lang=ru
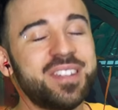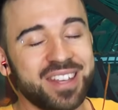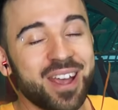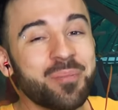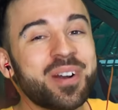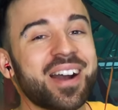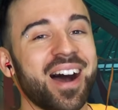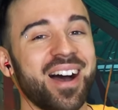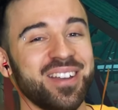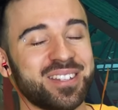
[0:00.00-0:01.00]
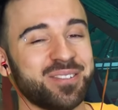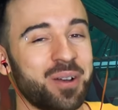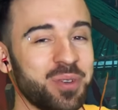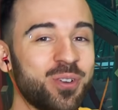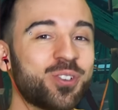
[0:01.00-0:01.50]
Всем хай, с
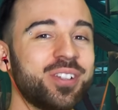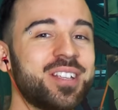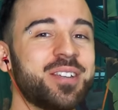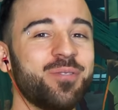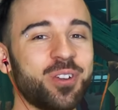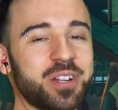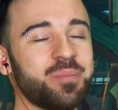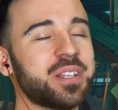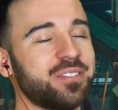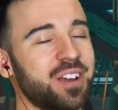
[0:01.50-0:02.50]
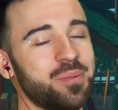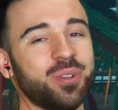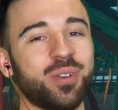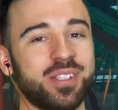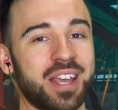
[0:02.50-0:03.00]
вами Юджин, и сегодня мы с вами,
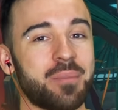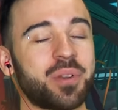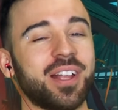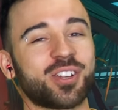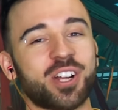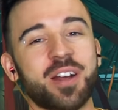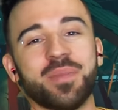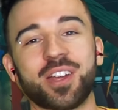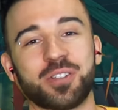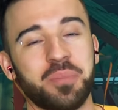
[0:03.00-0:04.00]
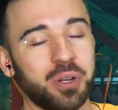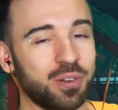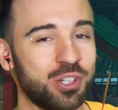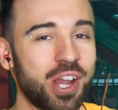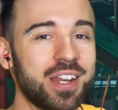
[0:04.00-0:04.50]
друзья, продолжаем наши
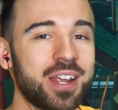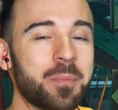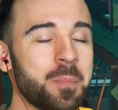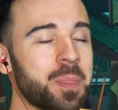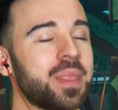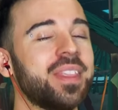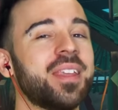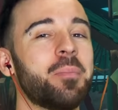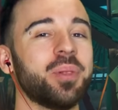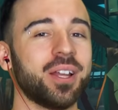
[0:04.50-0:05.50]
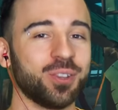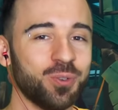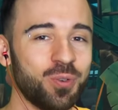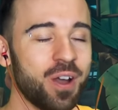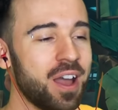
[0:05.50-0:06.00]
приключения на
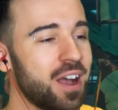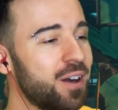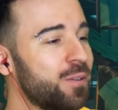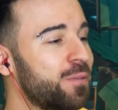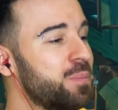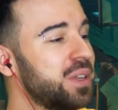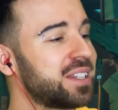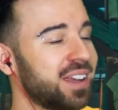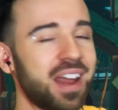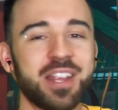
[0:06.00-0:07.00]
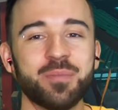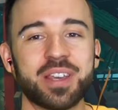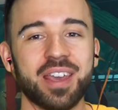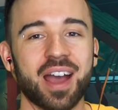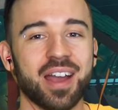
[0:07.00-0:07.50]
плоту в бескрайнем
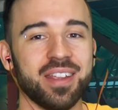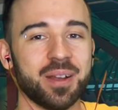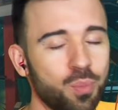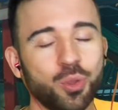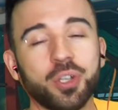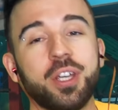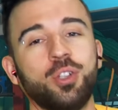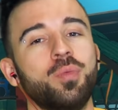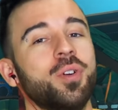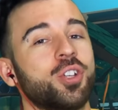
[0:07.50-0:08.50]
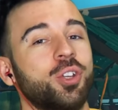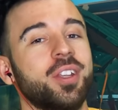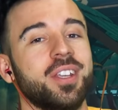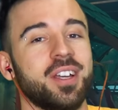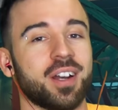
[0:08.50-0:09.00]
океане. Многие думают, что
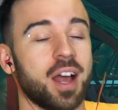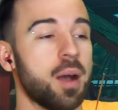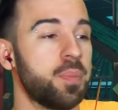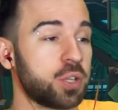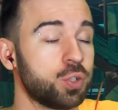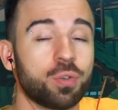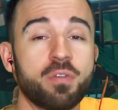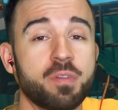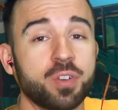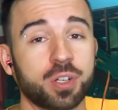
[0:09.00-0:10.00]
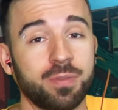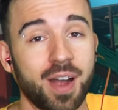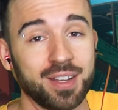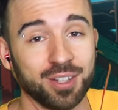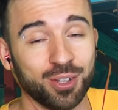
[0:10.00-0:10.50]
это игра про суровое
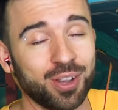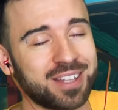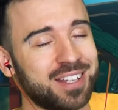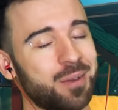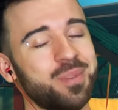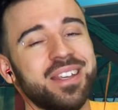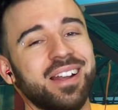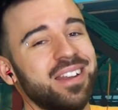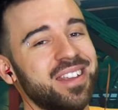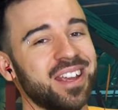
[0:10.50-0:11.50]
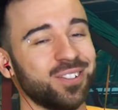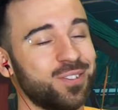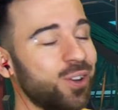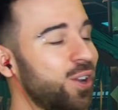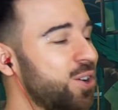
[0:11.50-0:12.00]
выживание, но на самом деле нет,
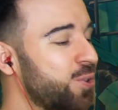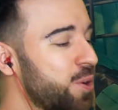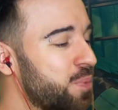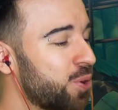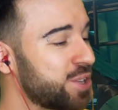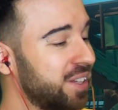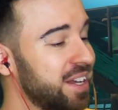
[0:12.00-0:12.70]
все легко и просто.